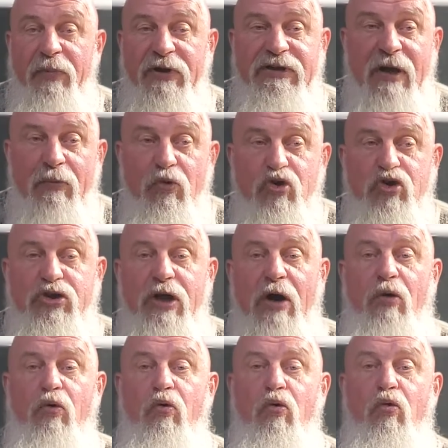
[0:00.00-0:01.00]
Потому
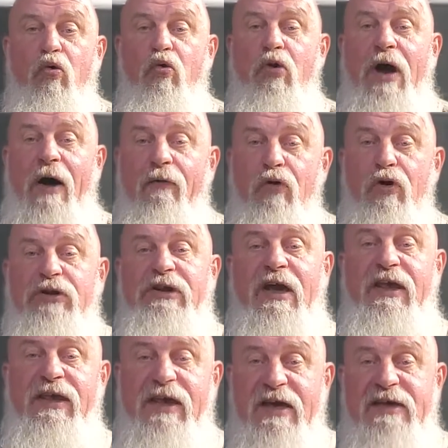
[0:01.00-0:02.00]
что у
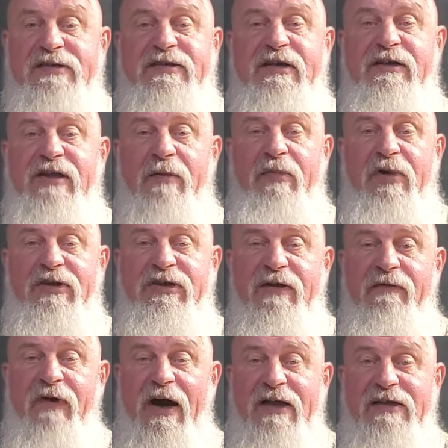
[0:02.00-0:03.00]
кого-то есть эта
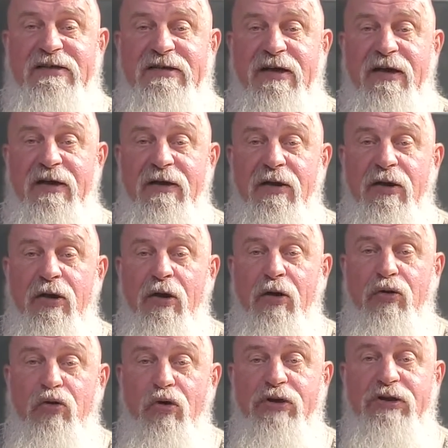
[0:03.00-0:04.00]
мотивация.
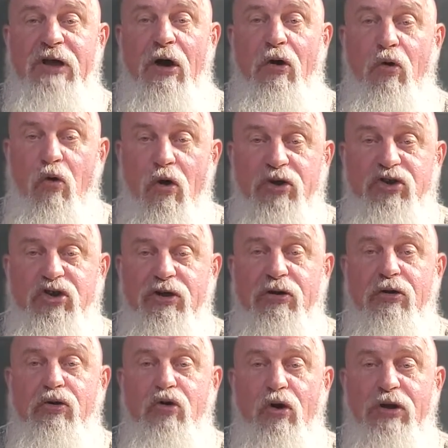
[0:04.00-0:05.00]
Кто-то
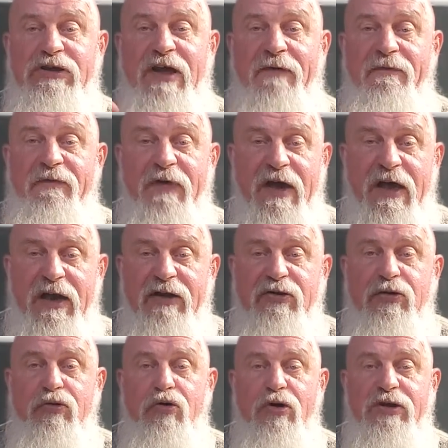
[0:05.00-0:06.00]
хочет, кто-то
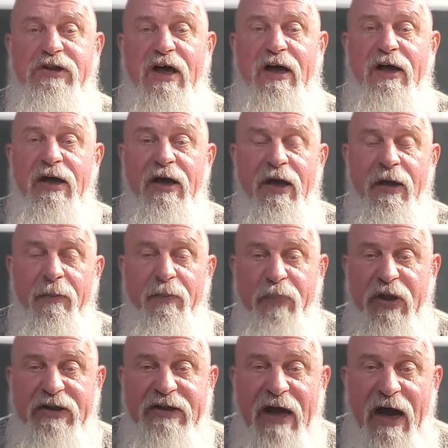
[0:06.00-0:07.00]
верит, кто-то
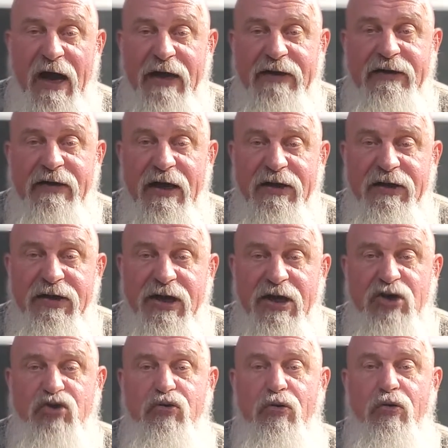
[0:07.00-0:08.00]
питает
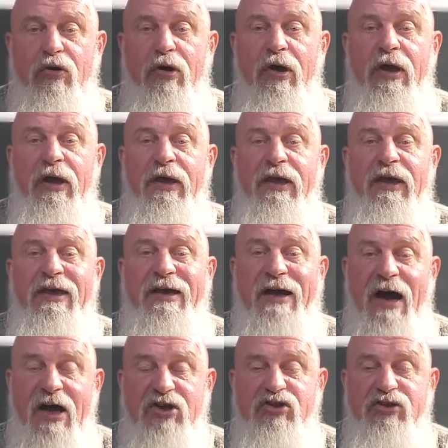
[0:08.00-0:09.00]
надежду и
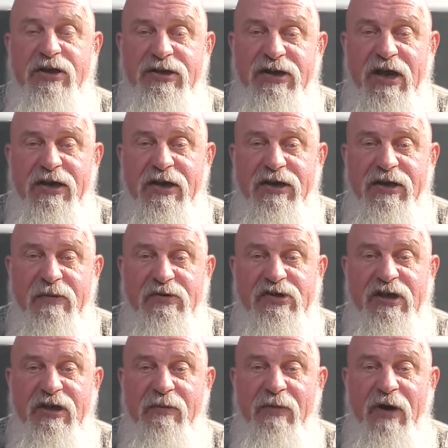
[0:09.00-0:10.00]
каждый день этим
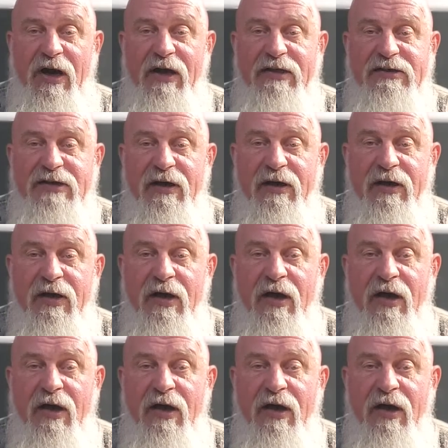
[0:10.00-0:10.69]
занимается.